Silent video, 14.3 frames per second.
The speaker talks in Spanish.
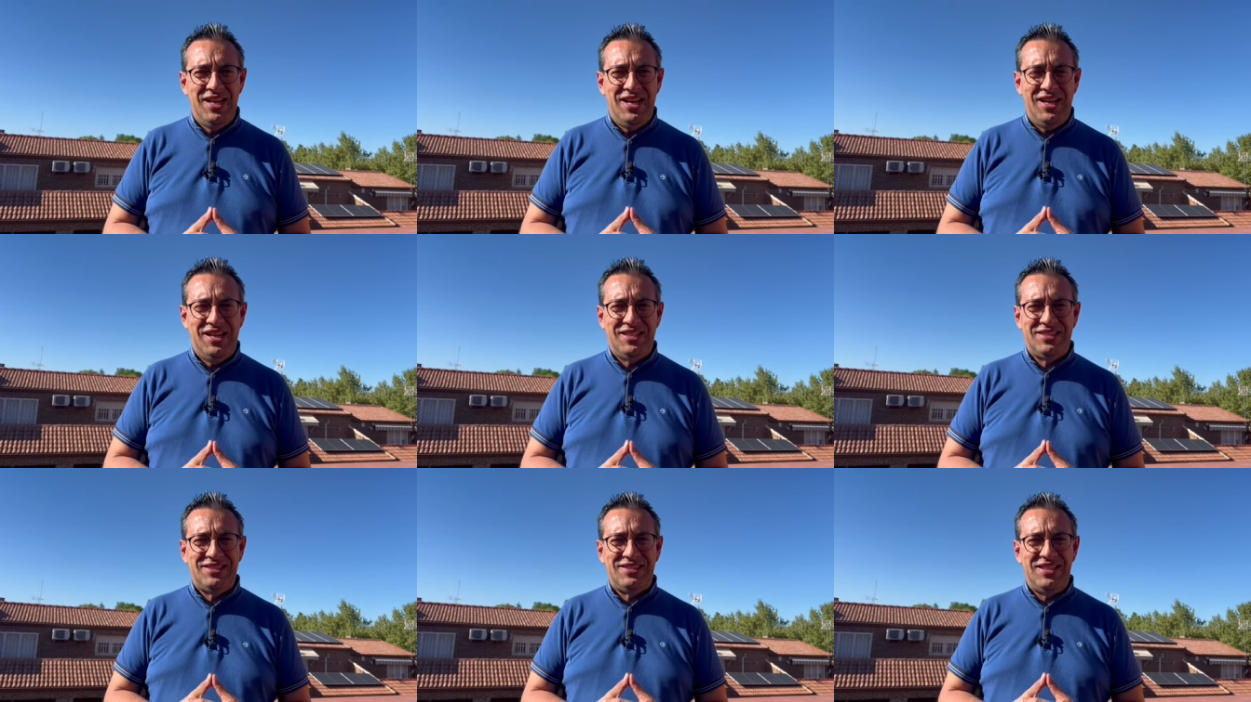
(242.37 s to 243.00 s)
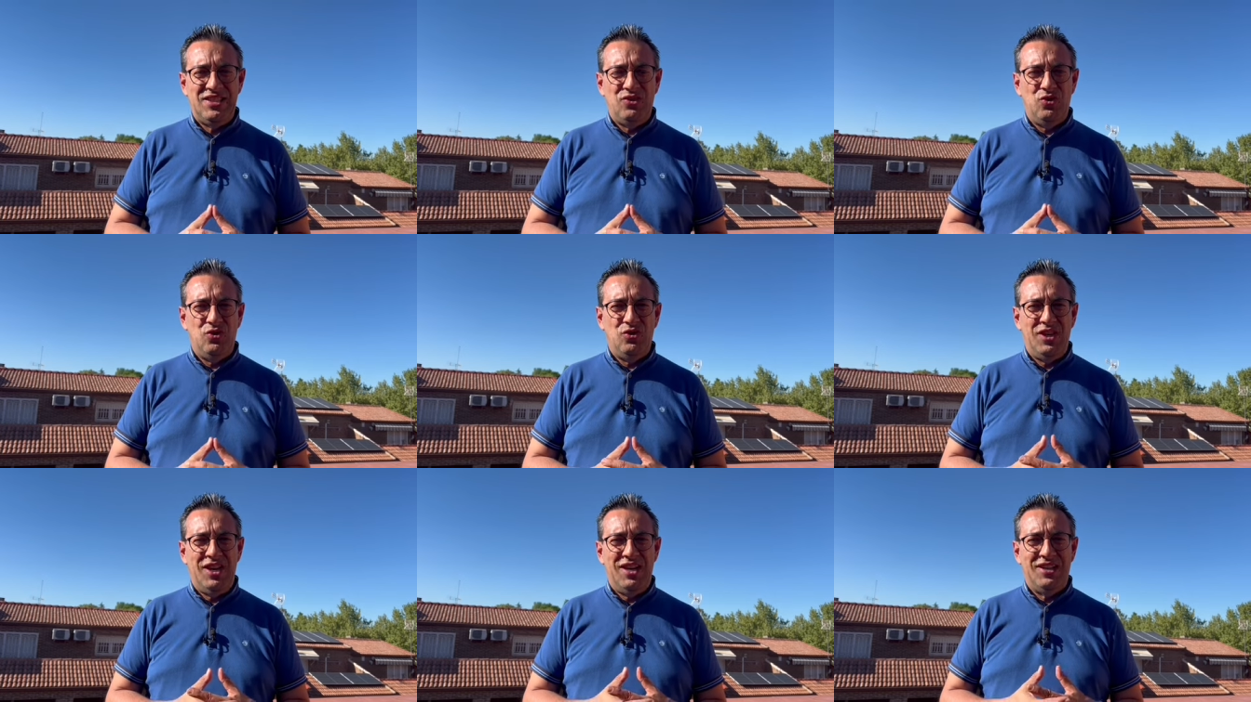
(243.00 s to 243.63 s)
ha
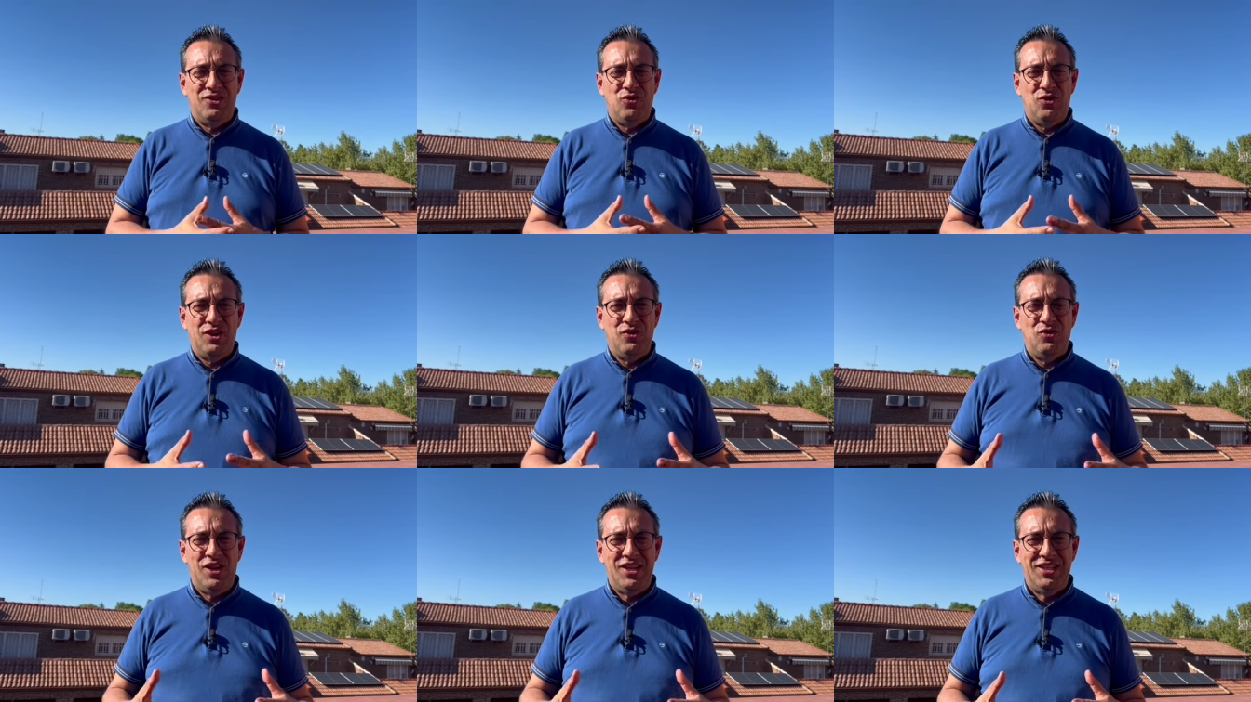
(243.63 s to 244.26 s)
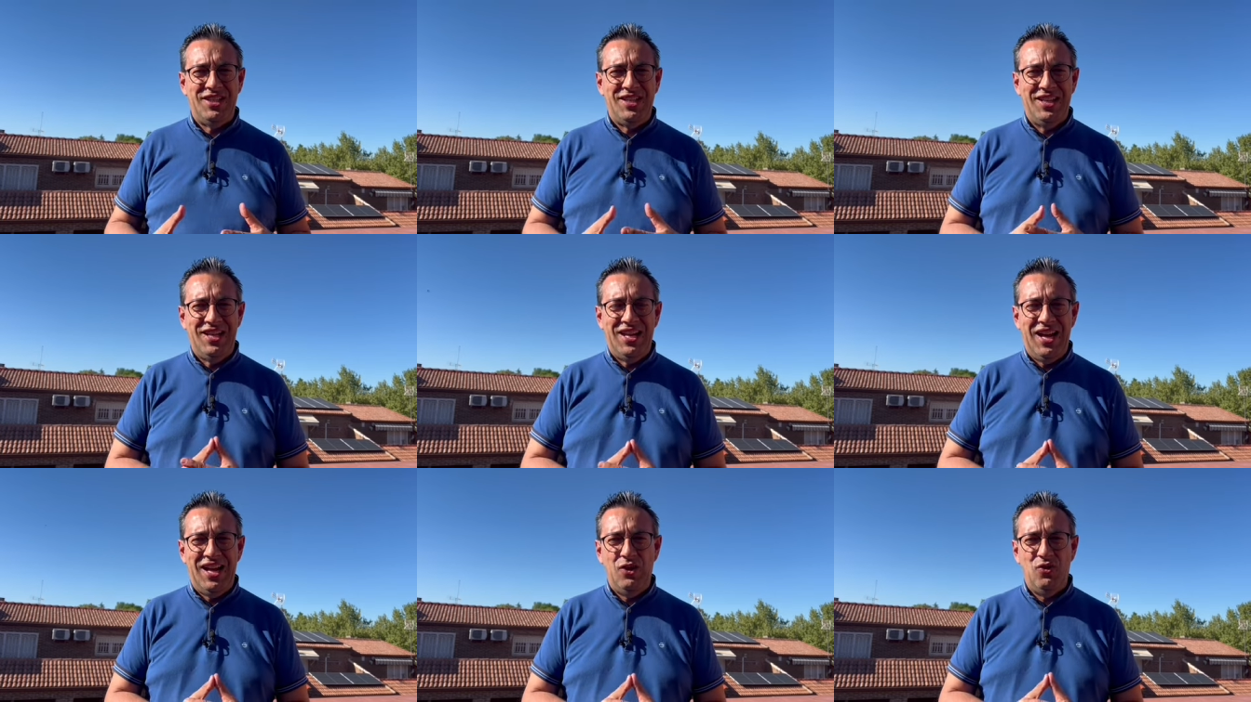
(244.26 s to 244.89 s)
sido la corredora
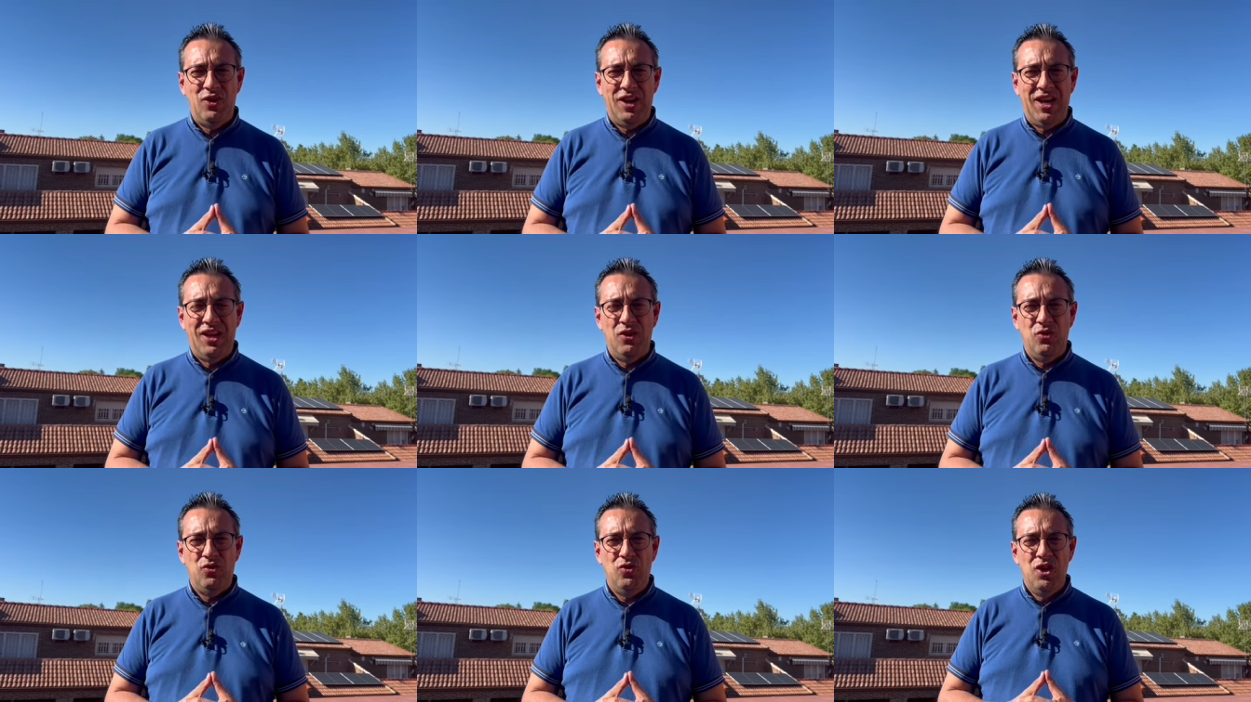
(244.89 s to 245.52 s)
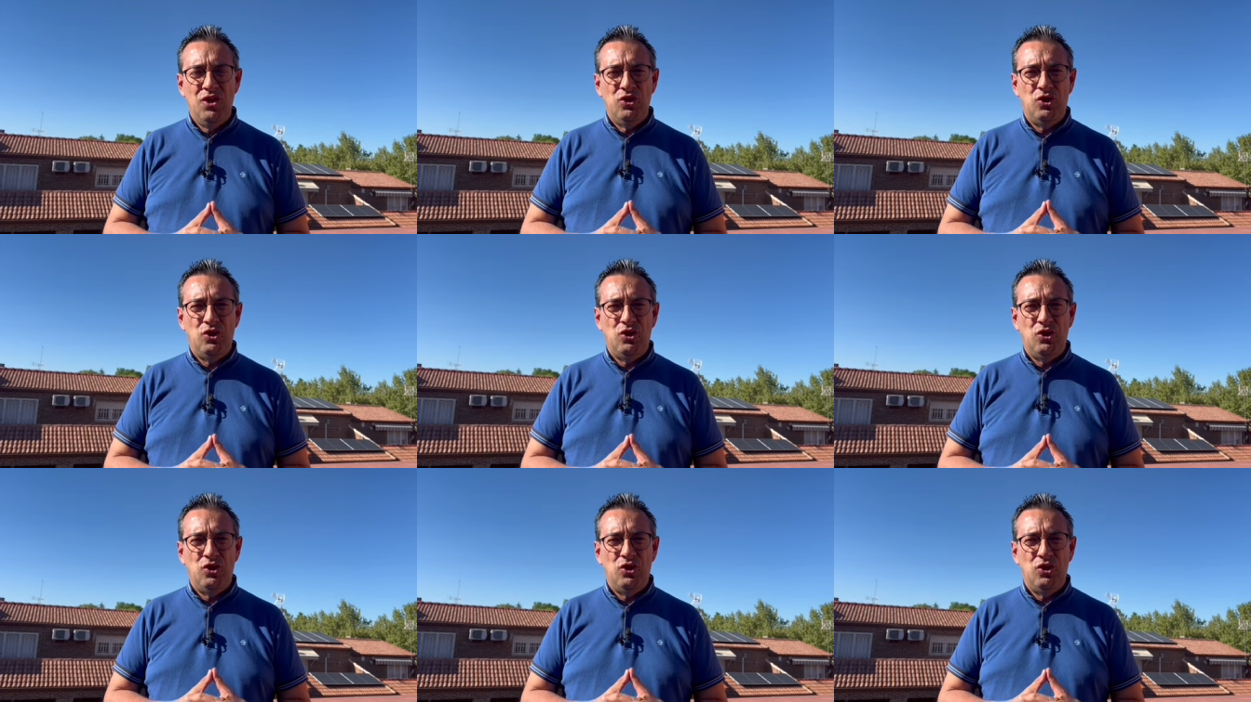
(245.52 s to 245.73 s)
que ha logrado